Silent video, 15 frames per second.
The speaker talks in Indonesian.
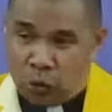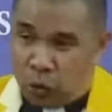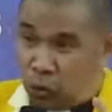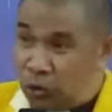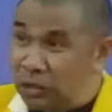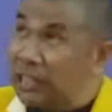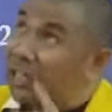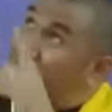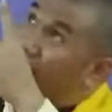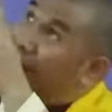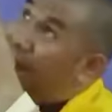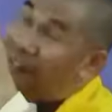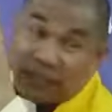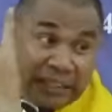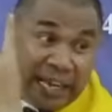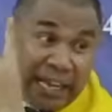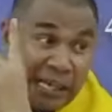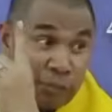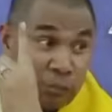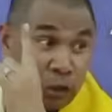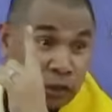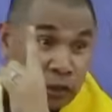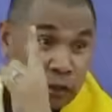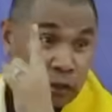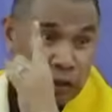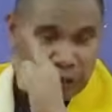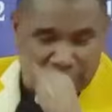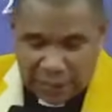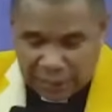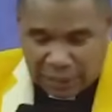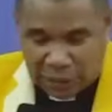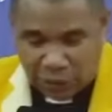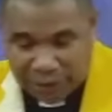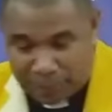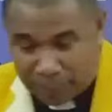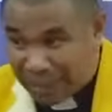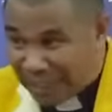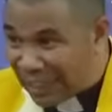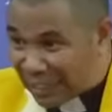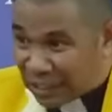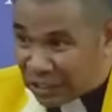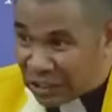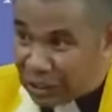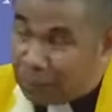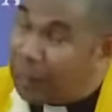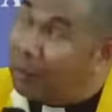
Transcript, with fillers: Hujan dan seng bocor. Kan kalau dia menetes di